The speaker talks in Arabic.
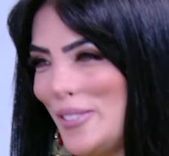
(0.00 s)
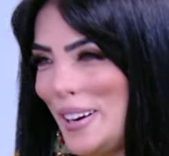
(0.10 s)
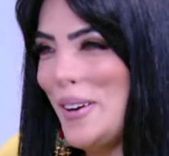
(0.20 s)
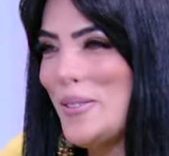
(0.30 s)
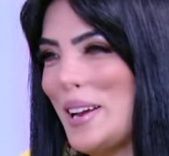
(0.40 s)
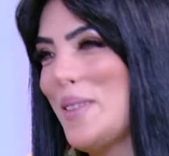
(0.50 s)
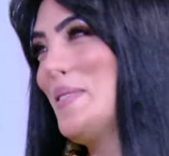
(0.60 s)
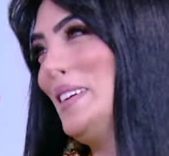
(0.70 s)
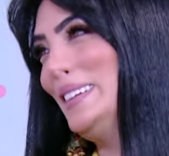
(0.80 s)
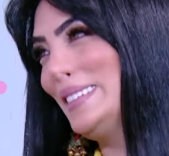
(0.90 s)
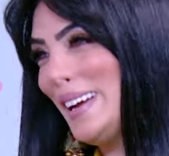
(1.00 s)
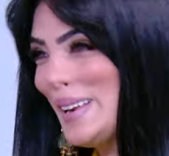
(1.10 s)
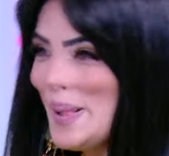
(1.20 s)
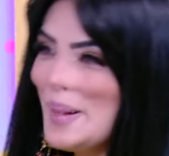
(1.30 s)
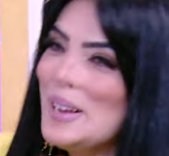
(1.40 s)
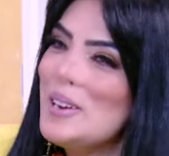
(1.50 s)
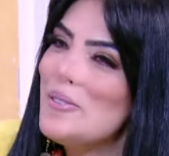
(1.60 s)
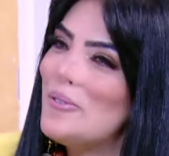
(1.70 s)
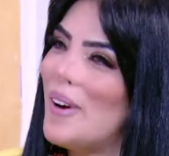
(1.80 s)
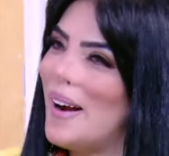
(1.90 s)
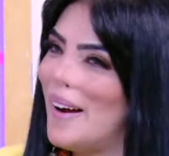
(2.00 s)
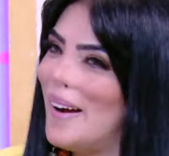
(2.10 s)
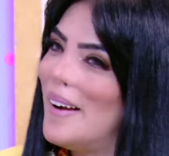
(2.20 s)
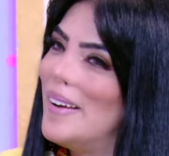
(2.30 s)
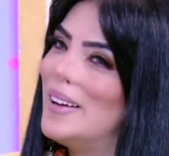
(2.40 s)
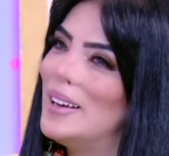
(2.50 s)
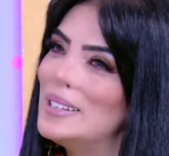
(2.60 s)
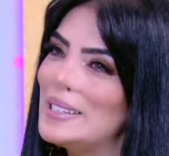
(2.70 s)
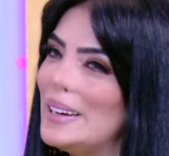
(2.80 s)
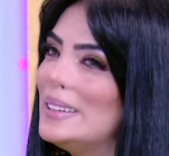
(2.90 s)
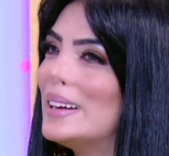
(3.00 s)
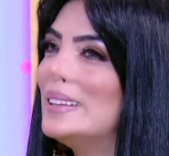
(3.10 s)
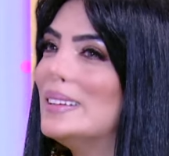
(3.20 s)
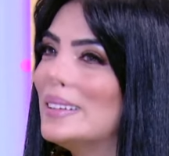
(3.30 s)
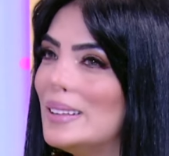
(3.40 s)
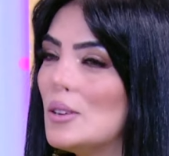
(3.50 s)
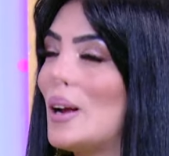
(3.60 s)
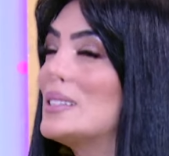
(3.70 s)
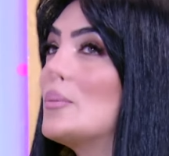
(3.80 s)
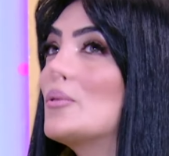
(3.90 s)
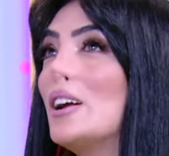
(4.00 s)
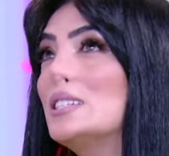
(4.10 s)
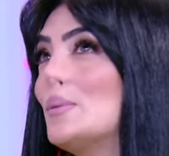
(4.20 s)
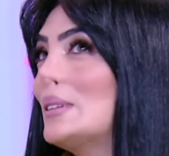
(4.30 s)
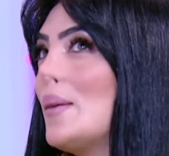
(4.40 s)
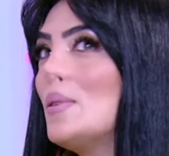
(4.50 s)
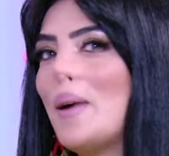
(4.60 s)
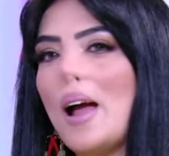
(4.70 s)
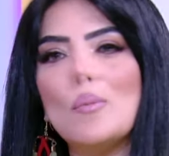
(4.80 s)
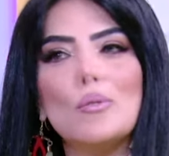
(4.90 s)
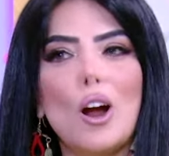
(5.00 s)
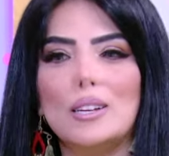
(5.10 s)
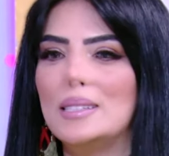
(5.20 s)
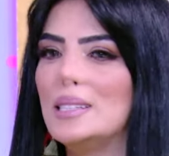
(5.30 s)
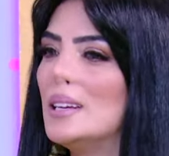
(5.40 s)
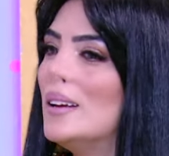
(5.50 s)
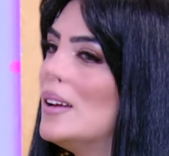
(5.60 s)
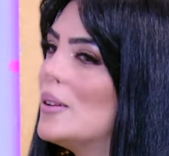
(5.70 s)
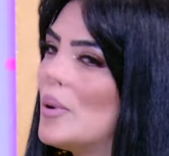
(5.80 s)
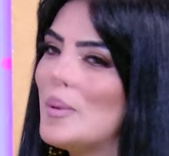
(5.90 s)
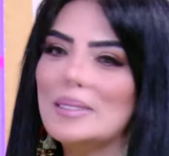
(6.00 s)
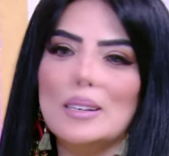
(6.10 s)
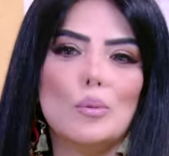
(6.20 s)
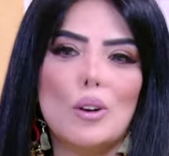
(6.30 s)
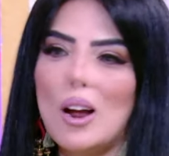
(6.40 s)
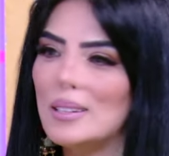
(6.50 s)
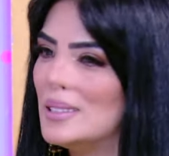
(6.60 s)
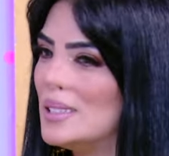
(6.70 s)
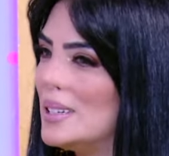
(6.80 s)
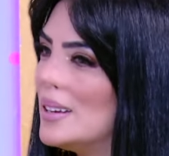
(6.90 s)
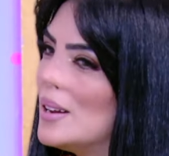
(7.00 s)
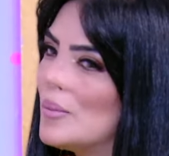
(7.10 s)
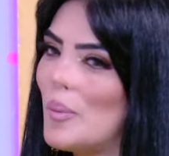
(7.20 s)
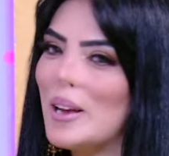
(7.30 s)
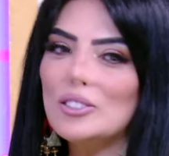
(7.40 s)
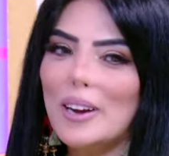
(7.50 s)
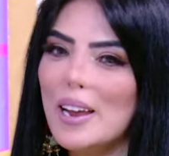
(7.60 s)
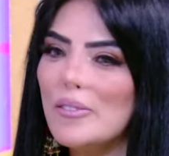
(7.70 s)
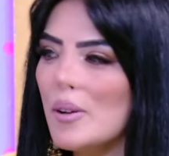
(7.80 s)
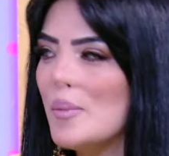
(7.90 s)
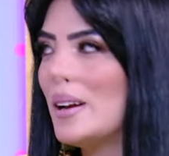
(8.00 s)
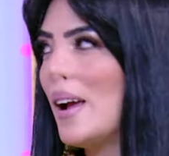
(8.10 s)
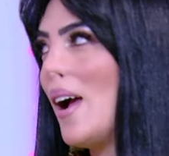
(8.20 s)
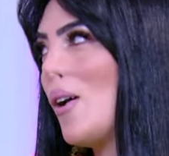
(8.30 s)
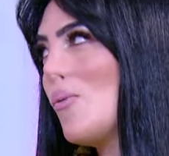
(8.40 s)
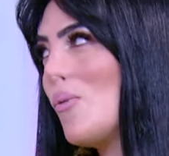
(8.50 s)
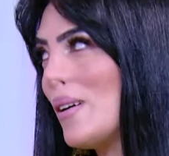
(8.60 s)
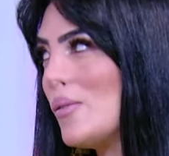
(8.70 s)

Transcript: في الجو الجميل ده ف سعيده جدا جدا وحاسه براحتي بتعامل معاها براحتي بمثل براحتي ما بقاش خايفه منها او